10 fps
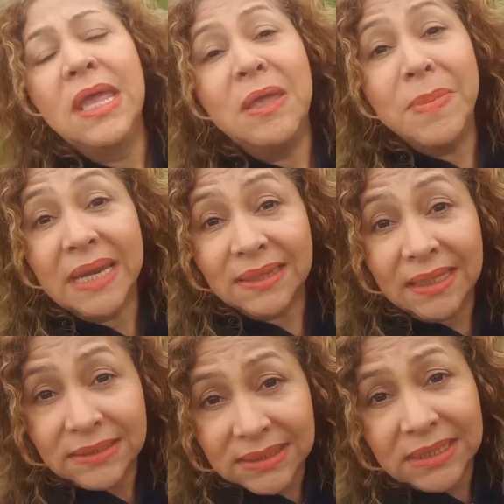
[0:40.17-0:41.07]
Invierte
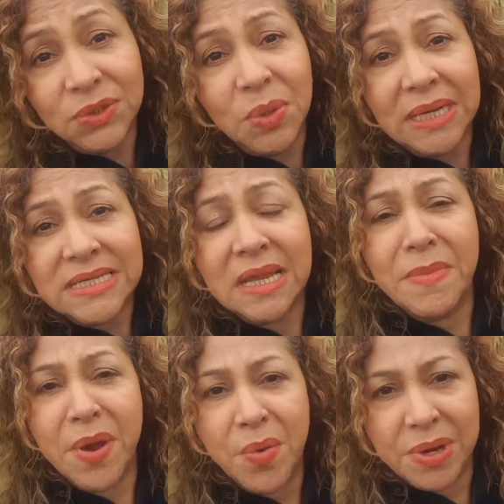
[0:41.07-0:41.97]
en ti, tú eres el
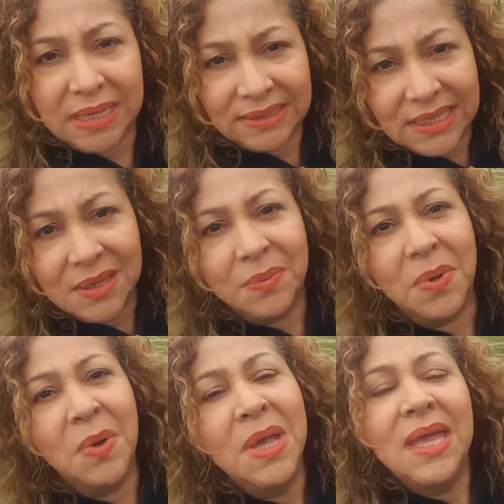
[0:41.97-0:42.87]
mejor activo.